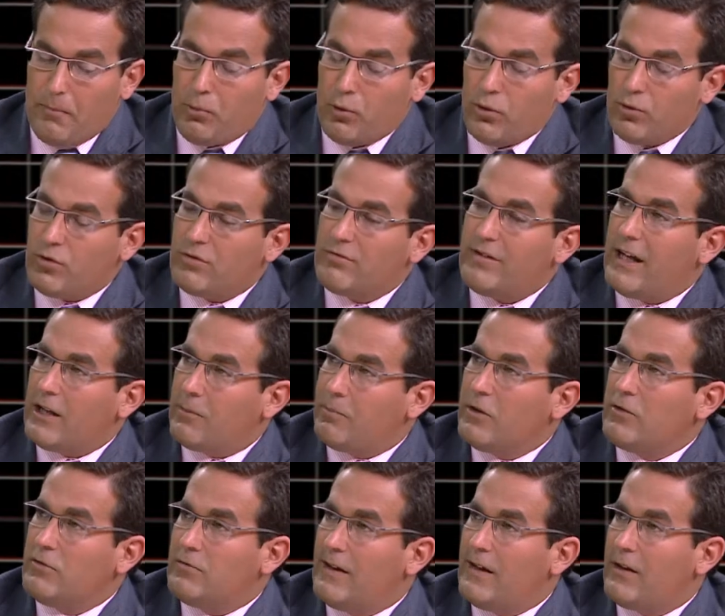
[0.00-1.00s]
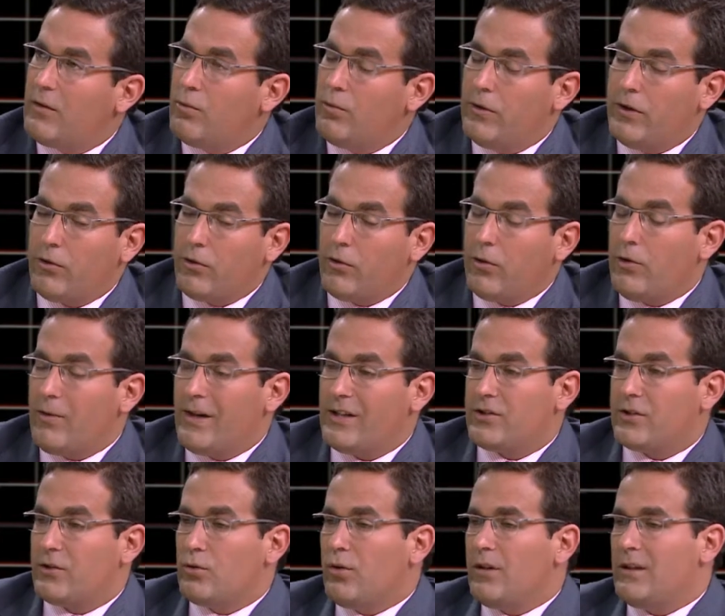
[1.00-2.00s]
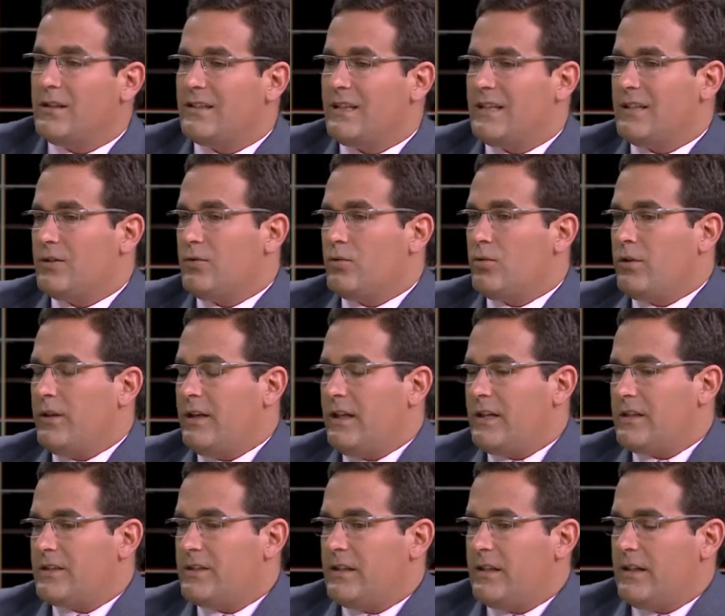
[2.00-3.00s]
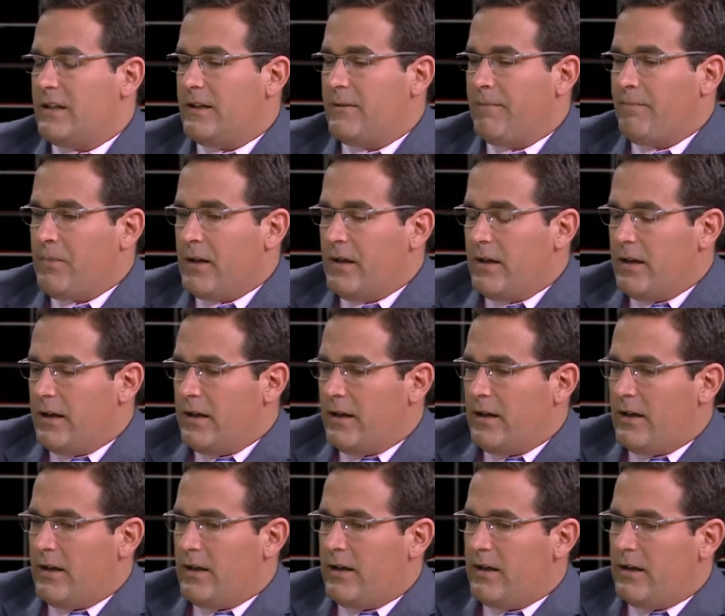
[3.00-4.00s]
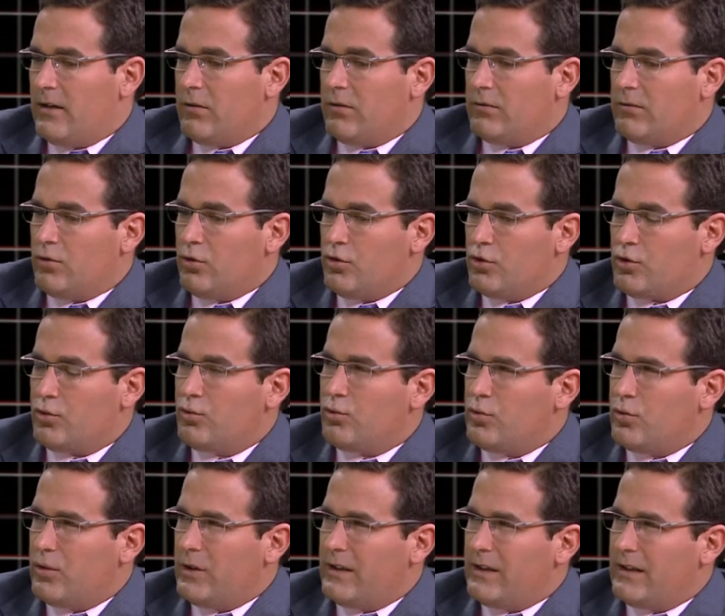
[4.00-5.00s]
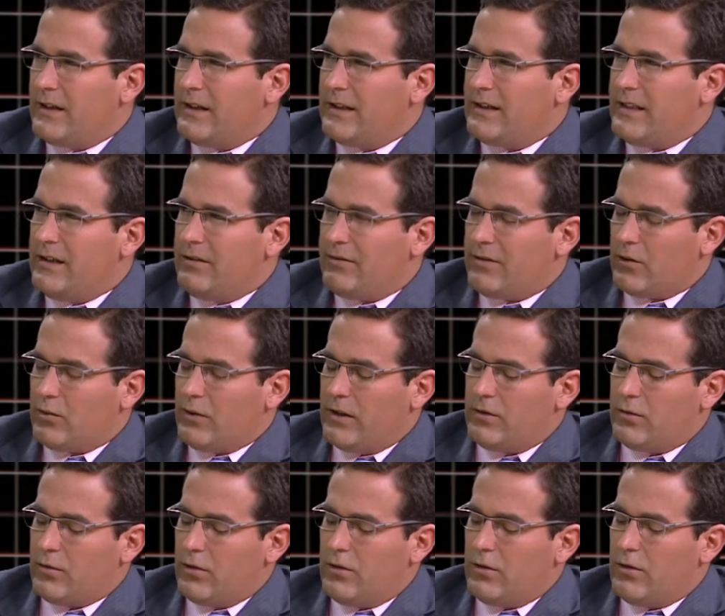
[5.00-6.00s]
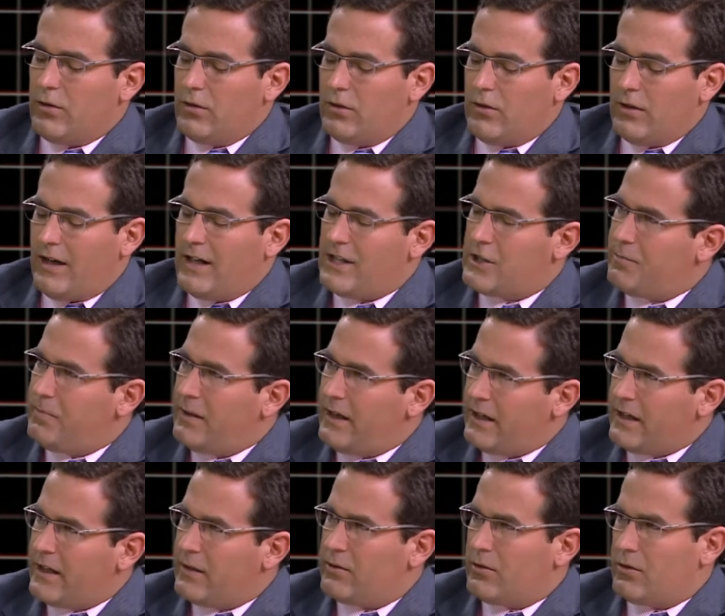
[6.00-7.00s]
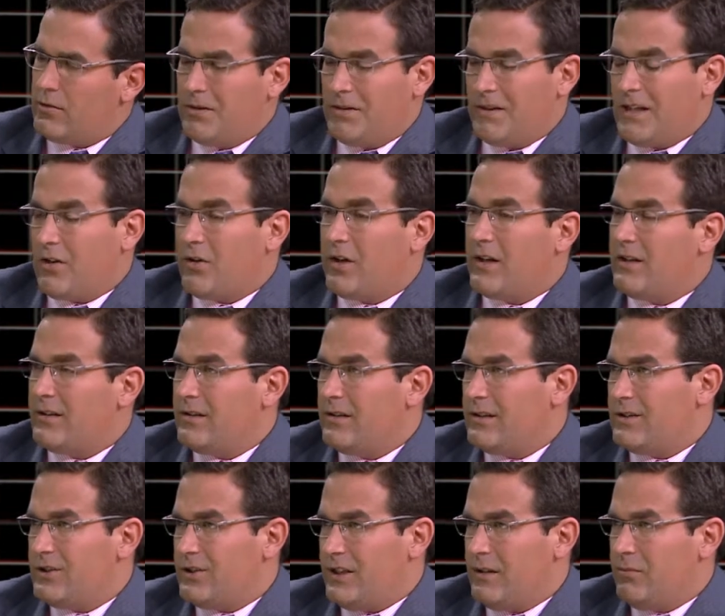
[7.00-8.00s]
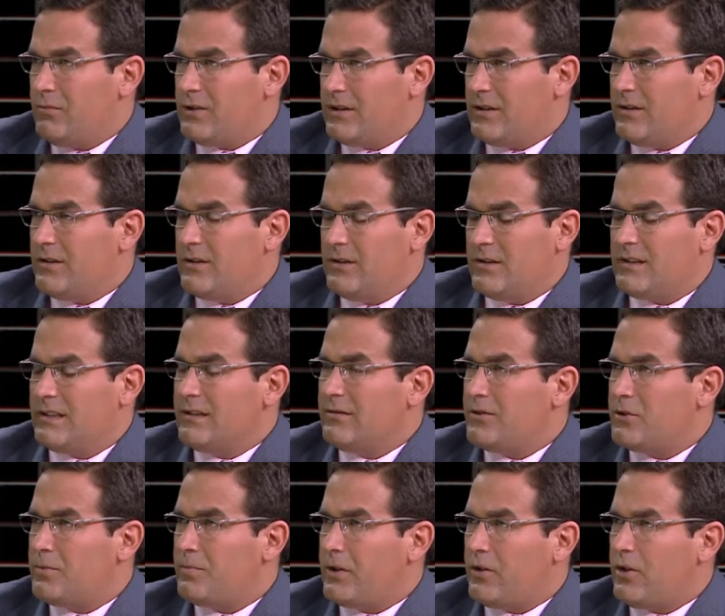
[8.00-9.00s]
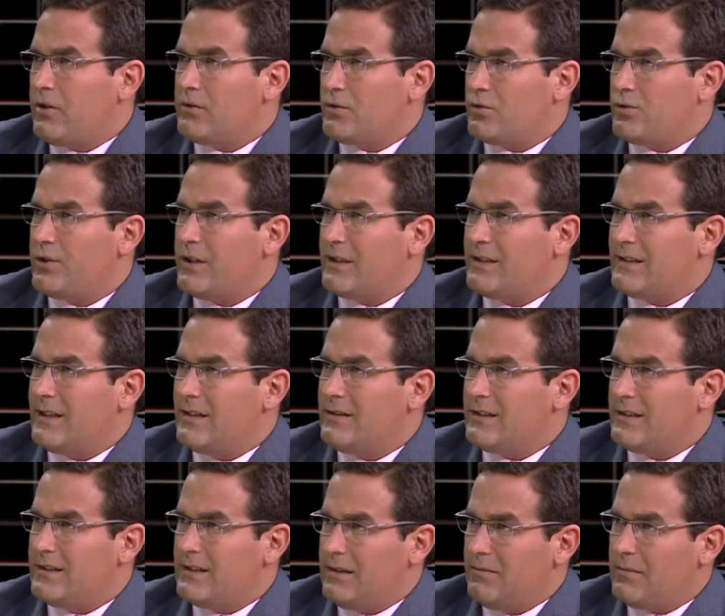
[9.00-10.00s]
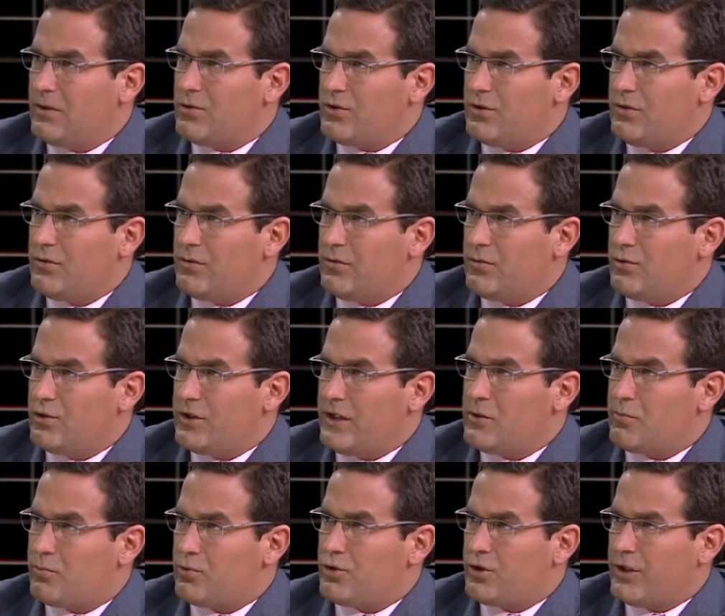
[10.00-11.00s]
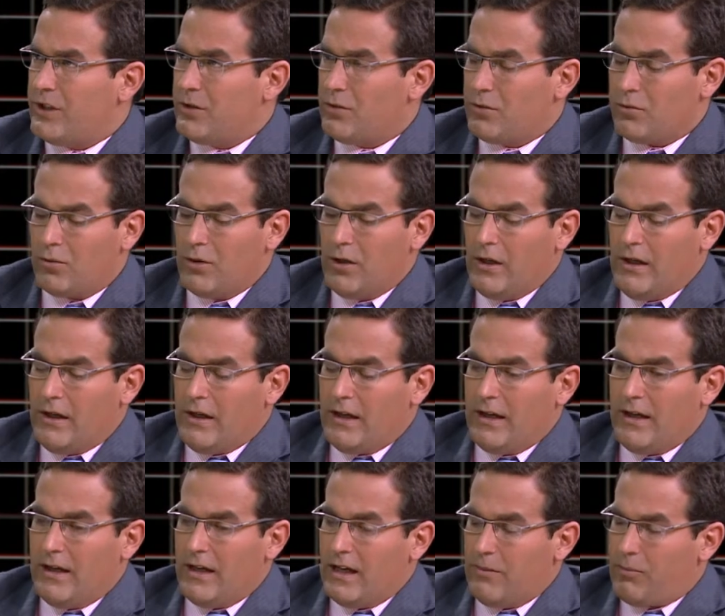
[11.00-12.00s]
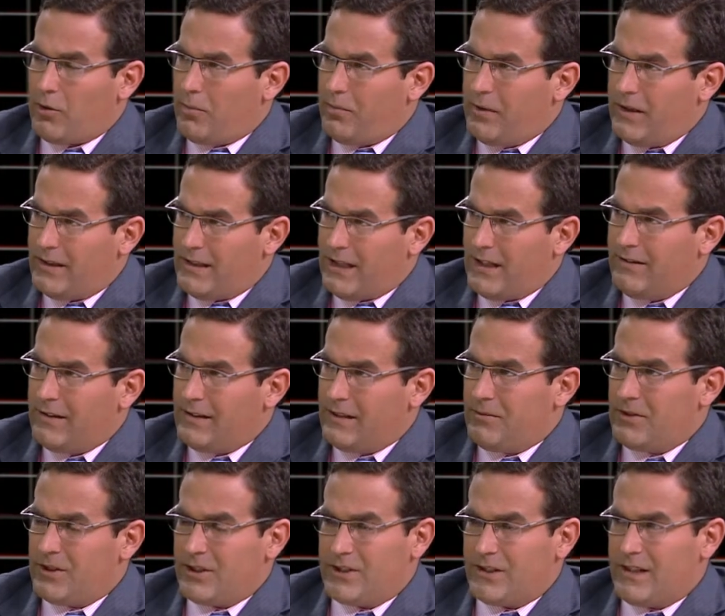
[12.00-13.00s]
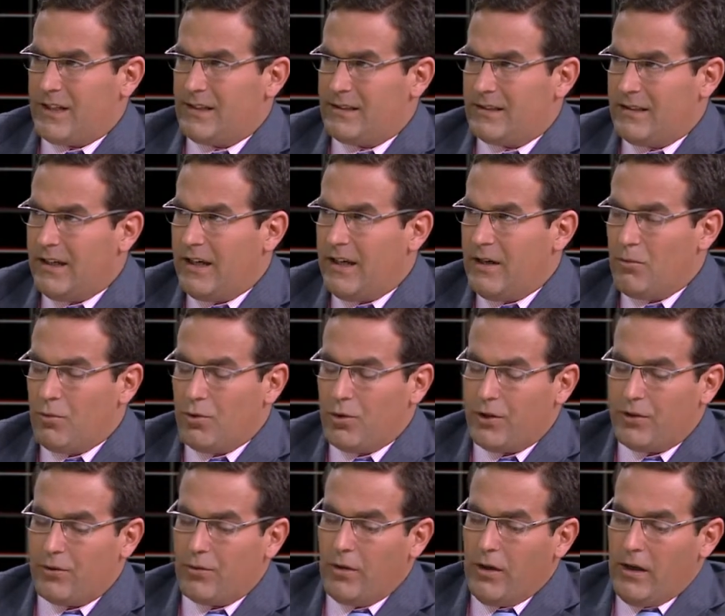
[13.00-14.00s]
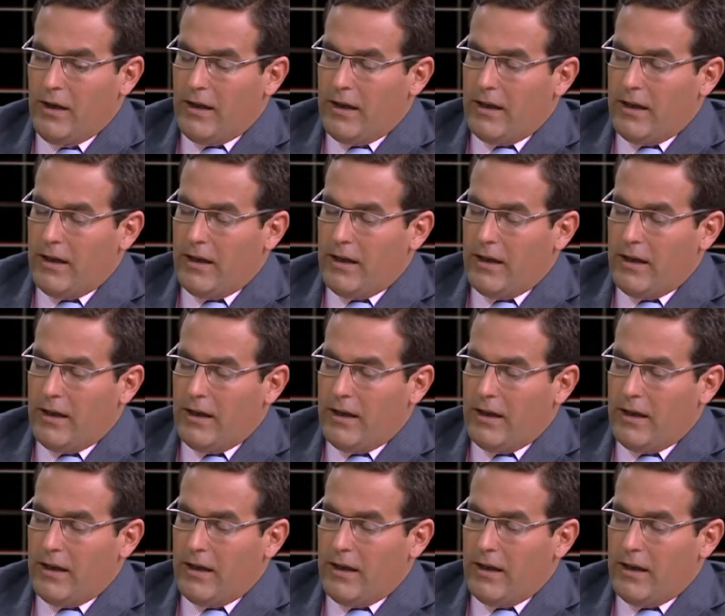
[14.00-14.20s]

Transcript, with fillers: por outro lado, pelo lado do euro, eu acho que todas esta, toda esta uh, conjuntura negativa quanto ao, à Espanha, não, ainda agora assistimos a, as ilhas espanholas dos 10 anos acima dos, dos 6%, uh, ah, a própria Itália também já está a 5% e muito, uh,